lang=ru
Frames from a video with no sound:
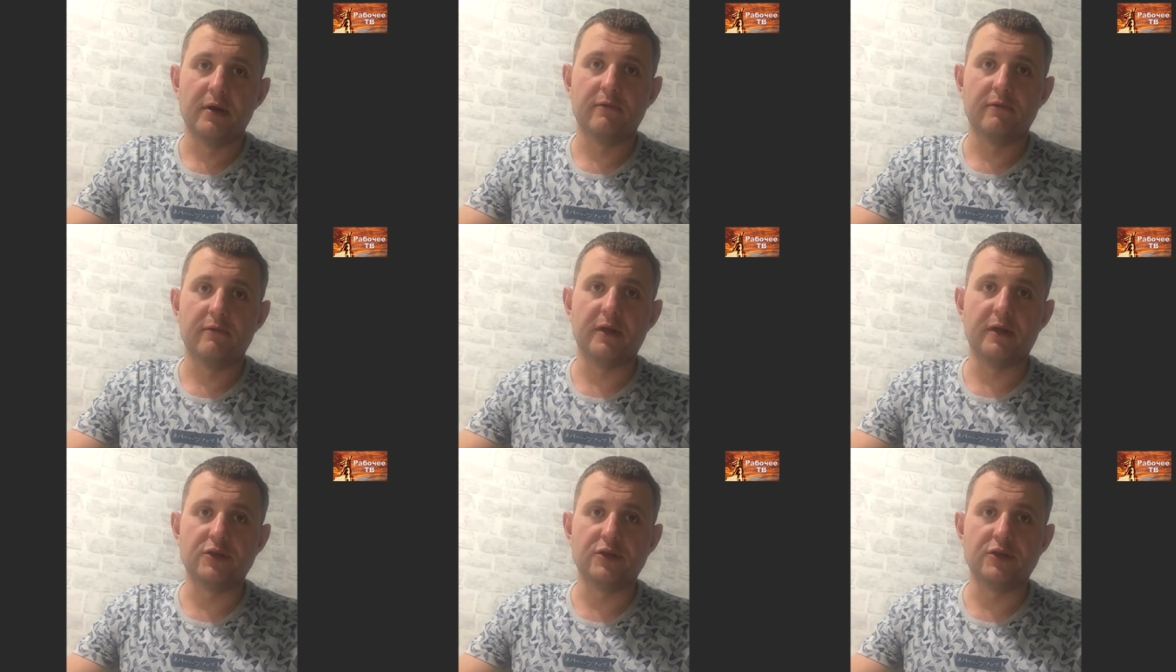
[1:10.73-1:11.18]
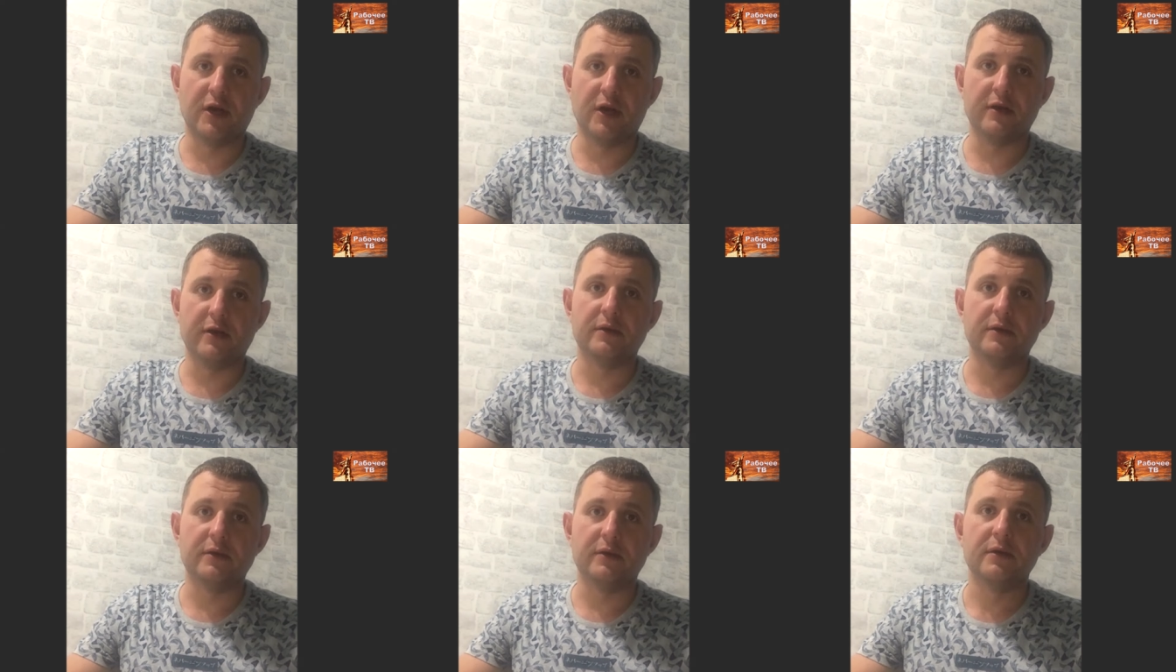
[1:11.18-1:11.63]
в
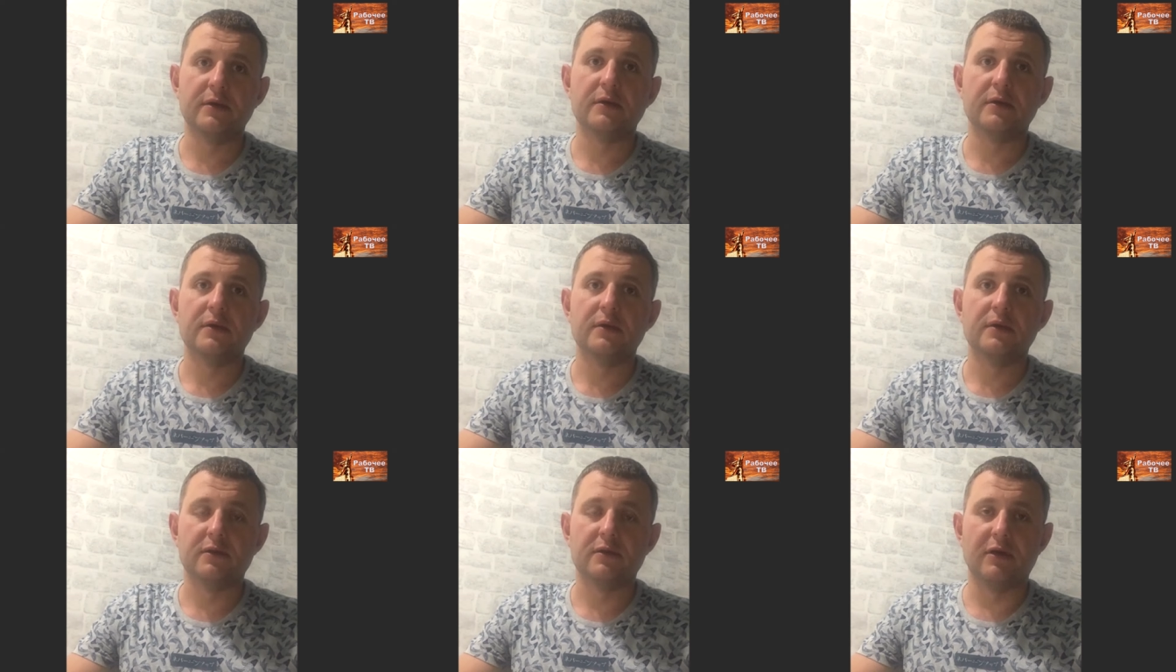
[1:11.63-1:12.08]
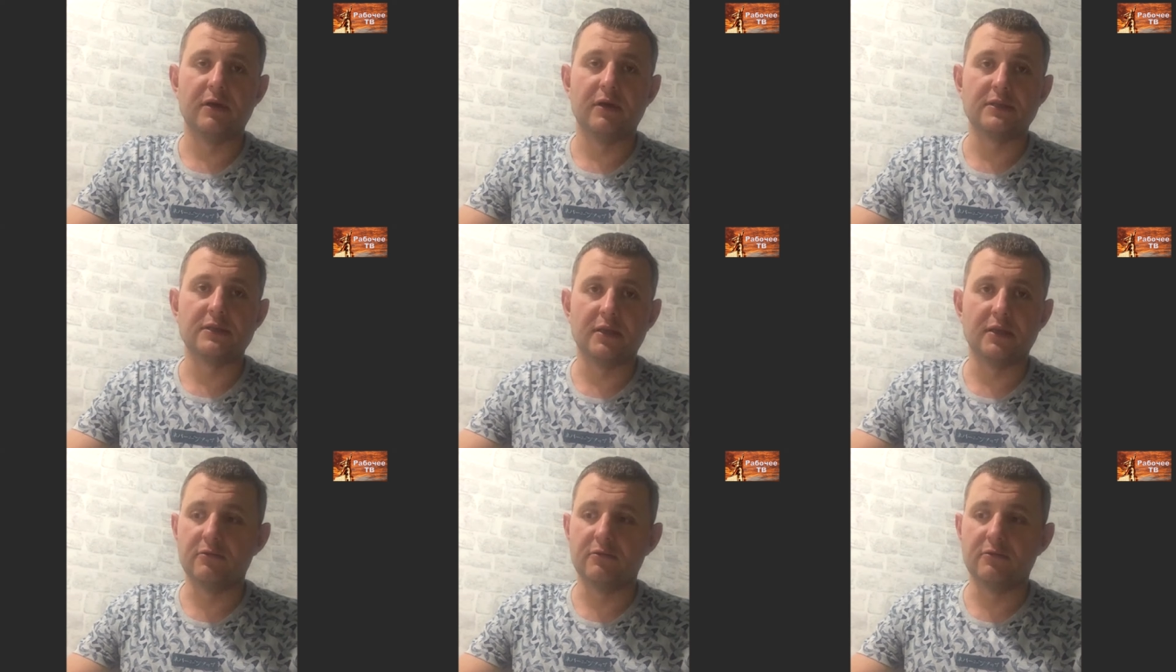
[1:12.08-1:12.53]
начале
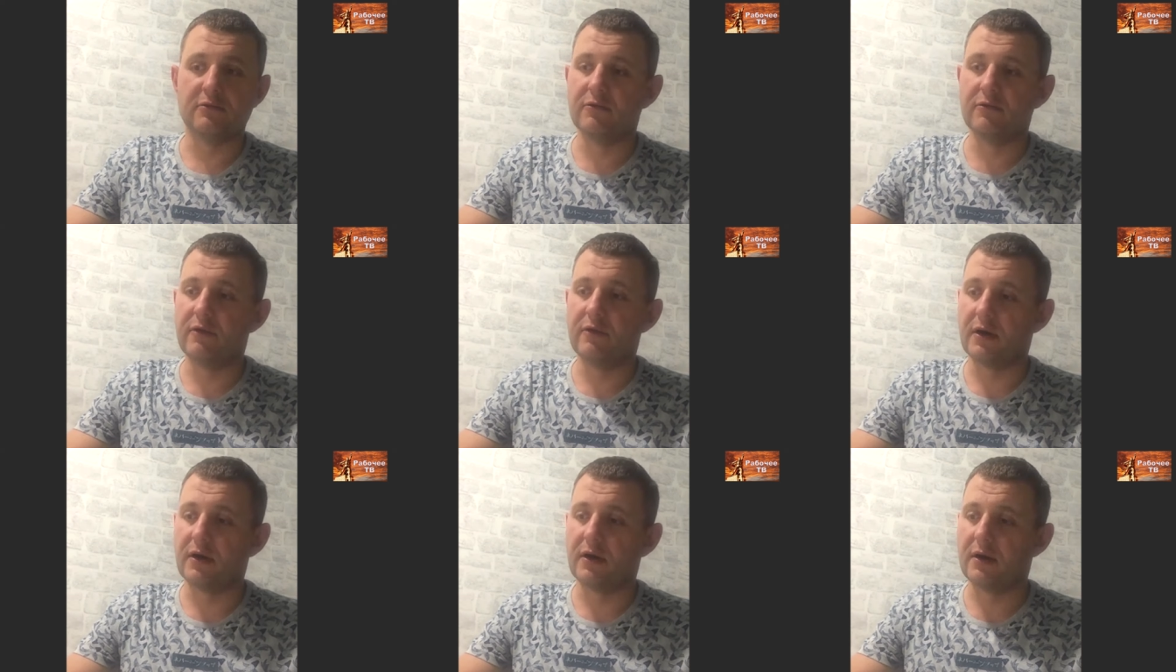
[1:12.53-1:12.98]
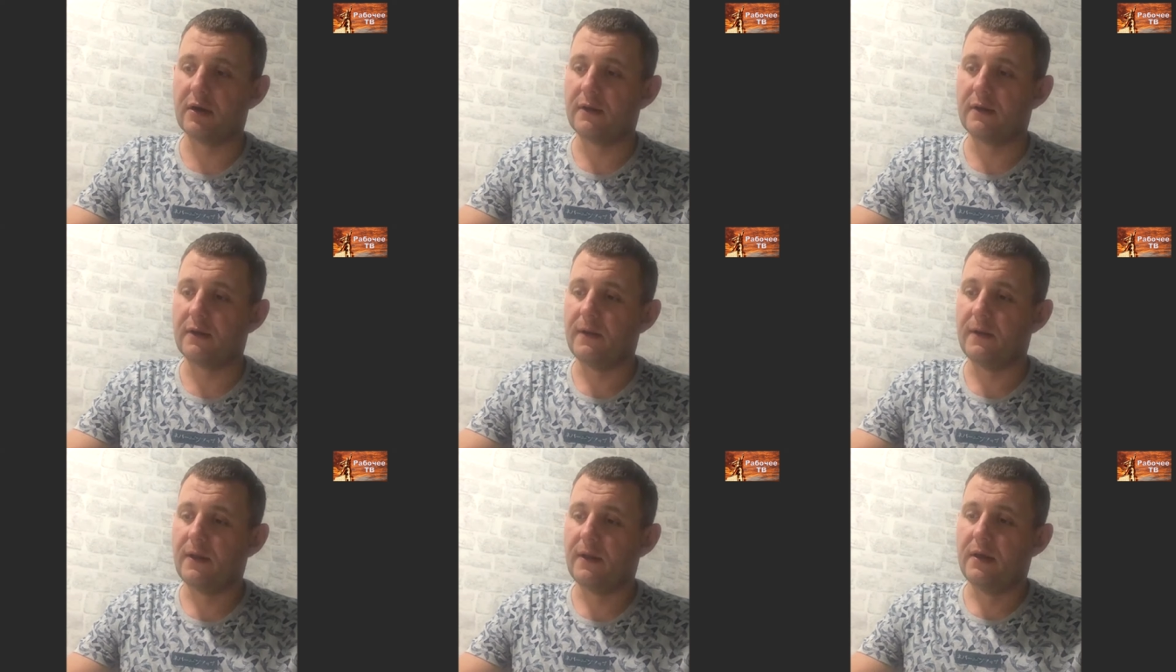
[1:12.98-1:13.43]
20 века.
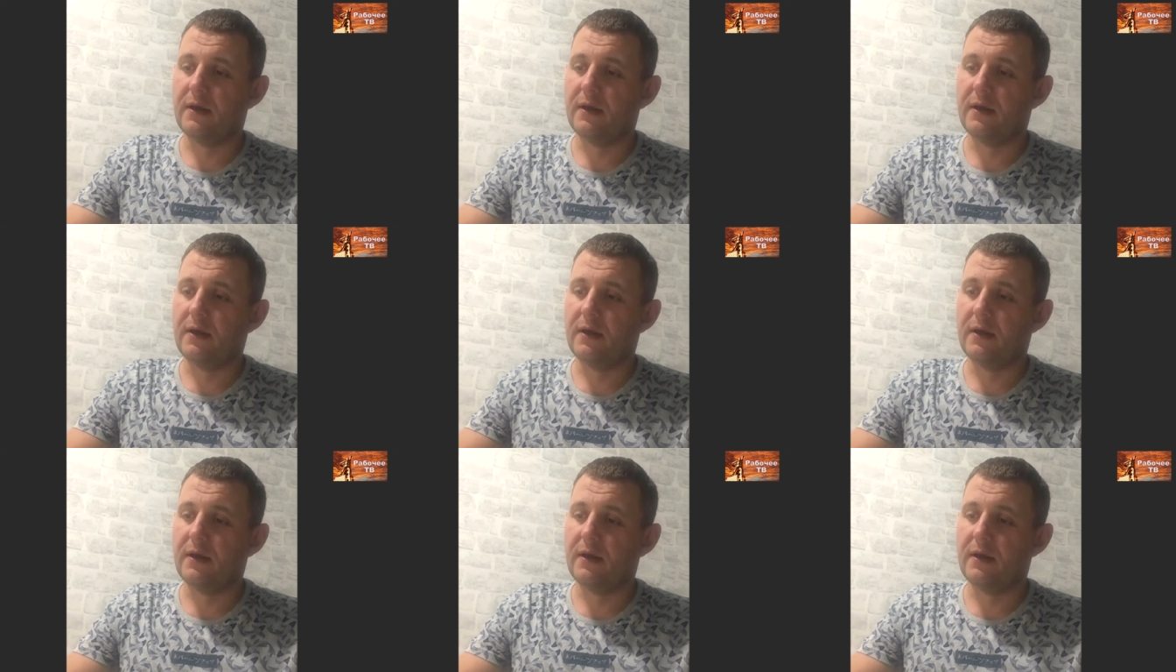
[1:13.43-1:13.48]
